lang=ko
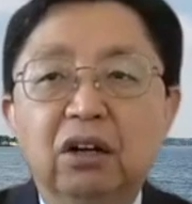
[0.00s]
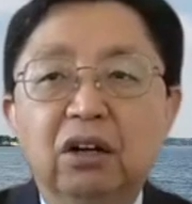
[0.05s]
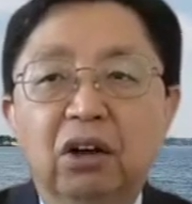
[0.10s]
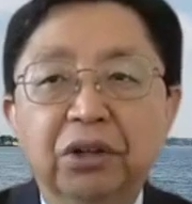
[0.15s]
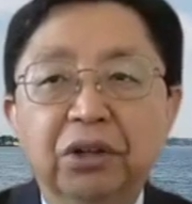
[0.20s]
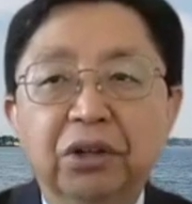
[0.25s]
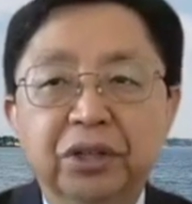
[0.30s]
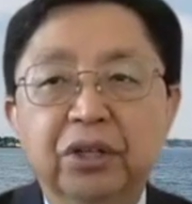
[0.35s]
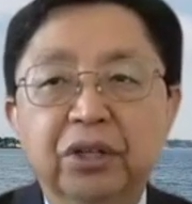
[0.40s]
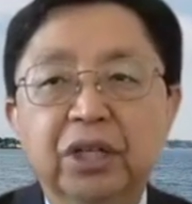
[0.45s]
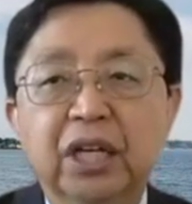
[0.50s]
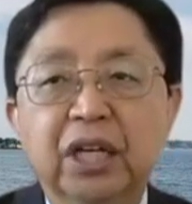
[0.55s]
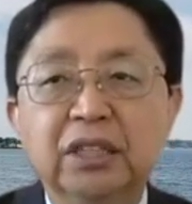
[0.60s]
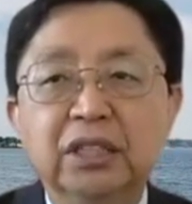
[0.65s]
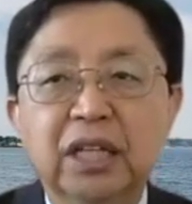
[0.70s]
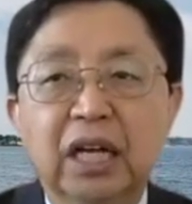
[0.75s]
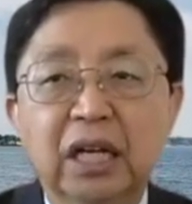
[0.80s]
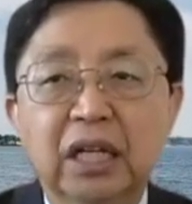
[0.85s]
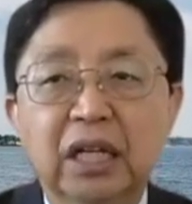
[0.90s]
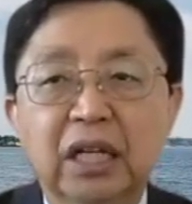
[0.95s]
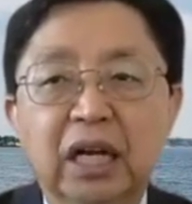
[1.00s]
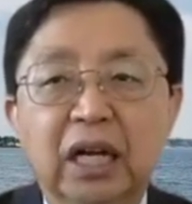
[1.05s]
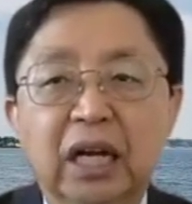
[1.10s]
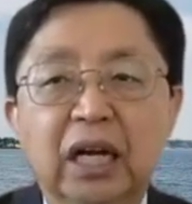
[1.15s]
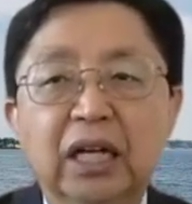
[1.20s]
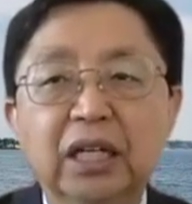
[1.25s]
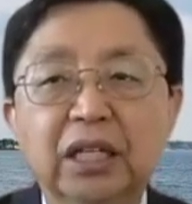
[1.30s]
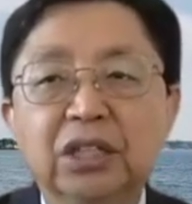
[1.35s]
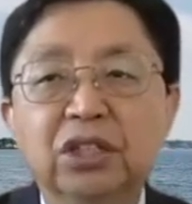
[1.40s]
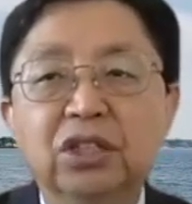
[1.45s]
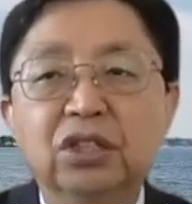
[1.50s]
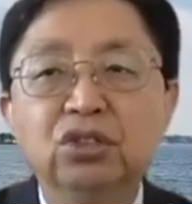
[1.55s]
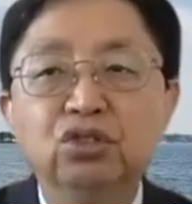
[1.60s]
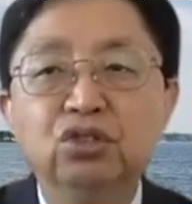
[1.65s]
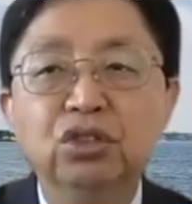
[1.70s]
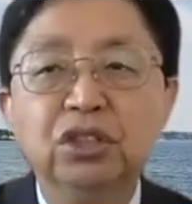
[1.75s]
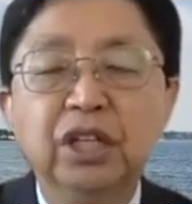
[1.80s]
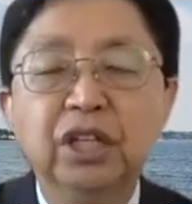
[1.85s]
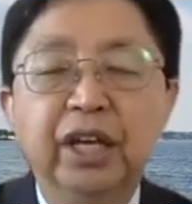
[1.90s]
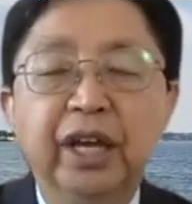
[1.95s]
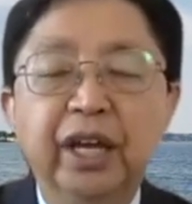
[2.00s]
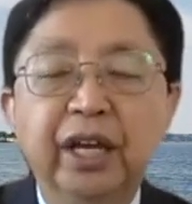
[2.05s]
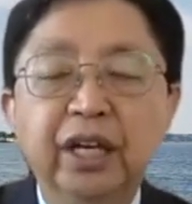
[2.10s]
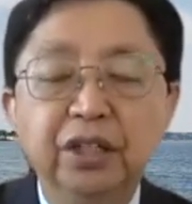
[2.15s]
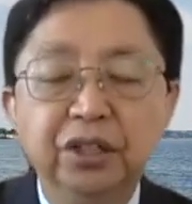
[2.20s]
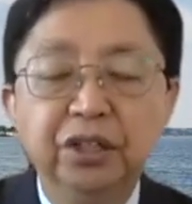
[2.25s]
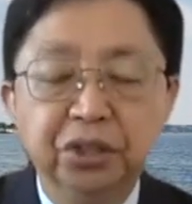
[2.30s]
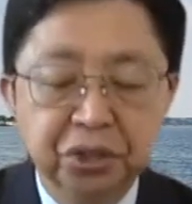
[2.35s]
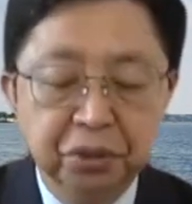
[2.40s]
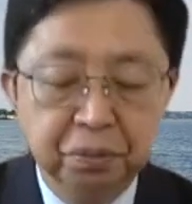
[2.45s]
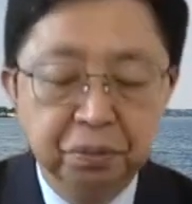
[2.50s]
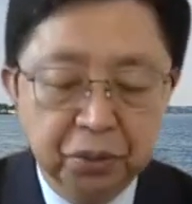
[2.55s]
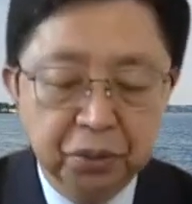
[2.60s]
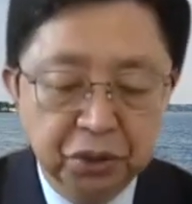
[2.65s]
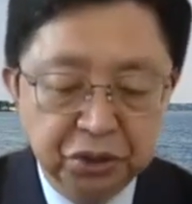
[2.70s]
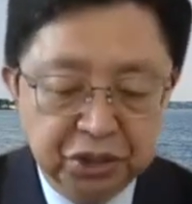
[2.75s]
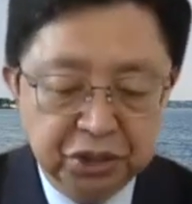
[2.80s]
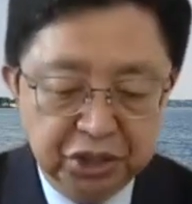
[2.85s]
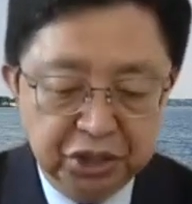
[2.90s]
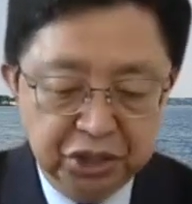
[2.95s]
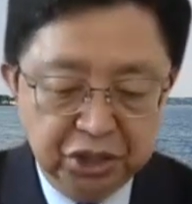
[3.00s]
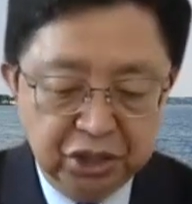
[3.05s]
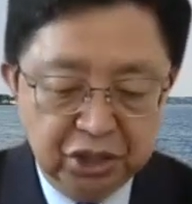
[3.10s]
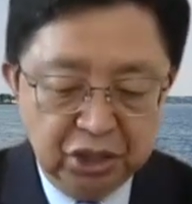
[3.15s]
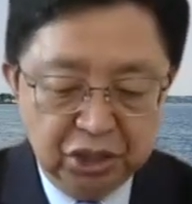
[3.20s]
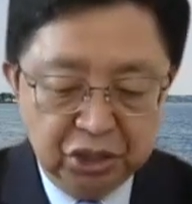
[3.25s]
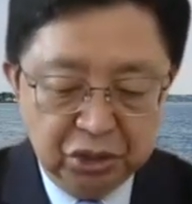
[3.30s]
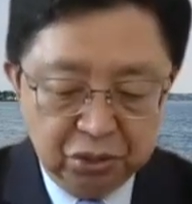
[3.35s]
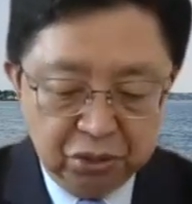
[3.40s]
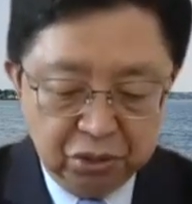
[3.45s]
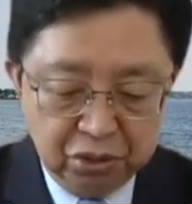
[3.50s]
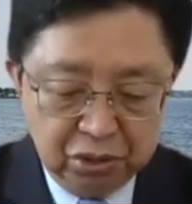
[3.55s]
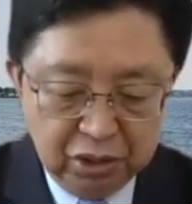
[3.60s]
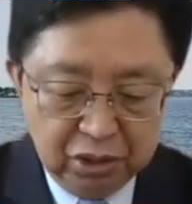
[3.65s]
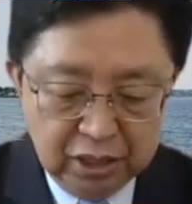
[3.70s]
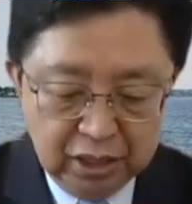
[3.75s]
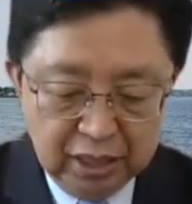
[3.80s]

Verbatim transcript: 어떻게 살까, 이런 주제의 여섯 번째 시리즈로